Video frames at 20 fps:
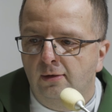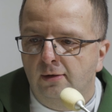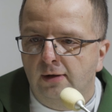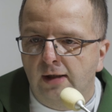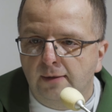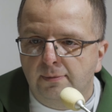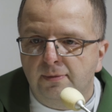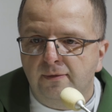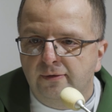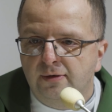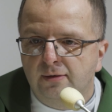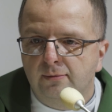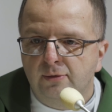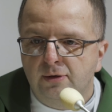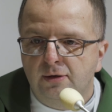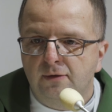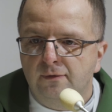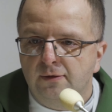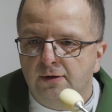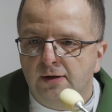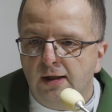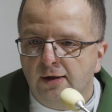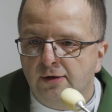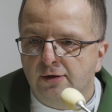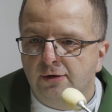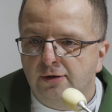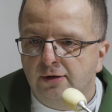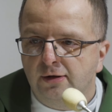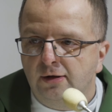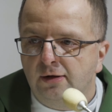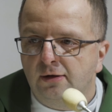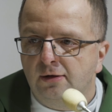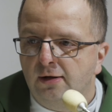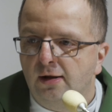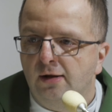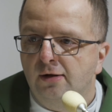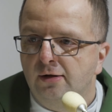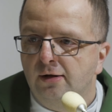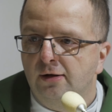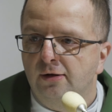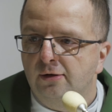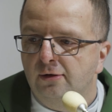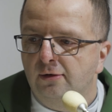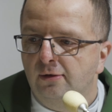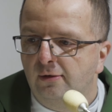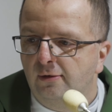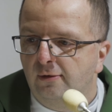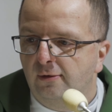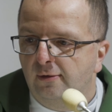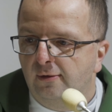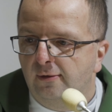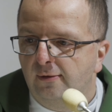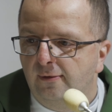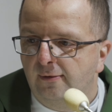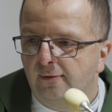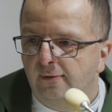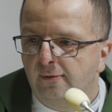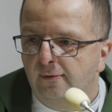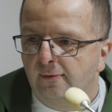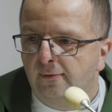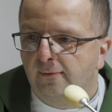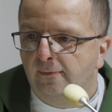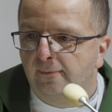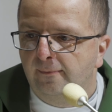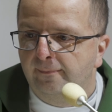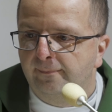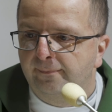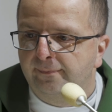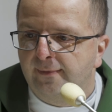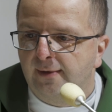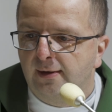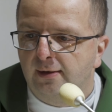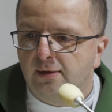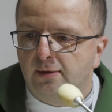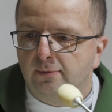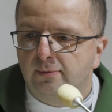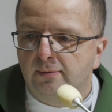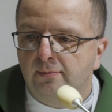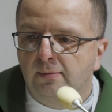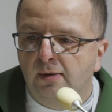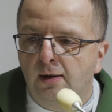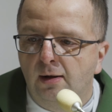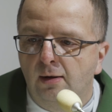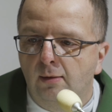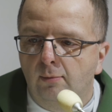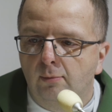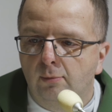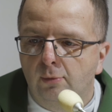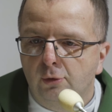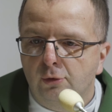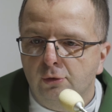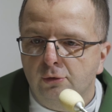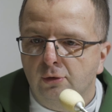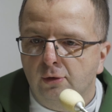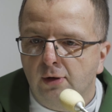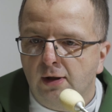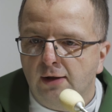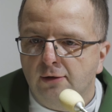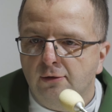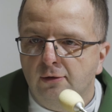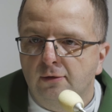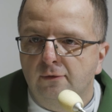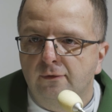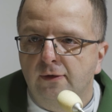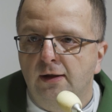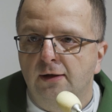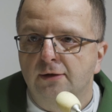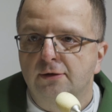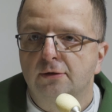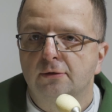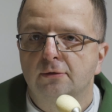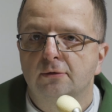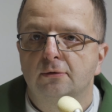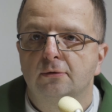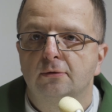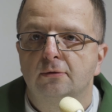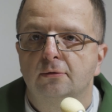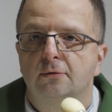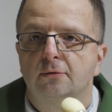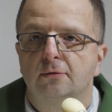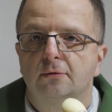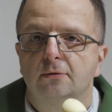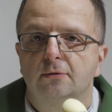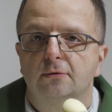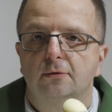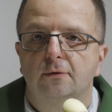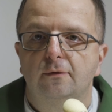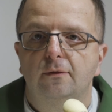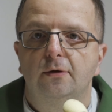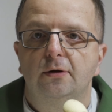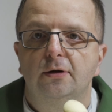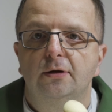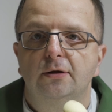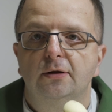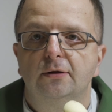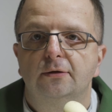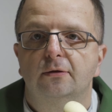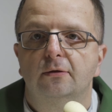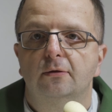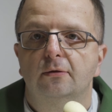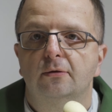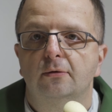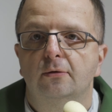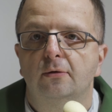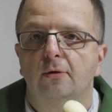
Najpierw się musi wydarzyć inna rzecz, żebym mógł ratować Twoje dziecko.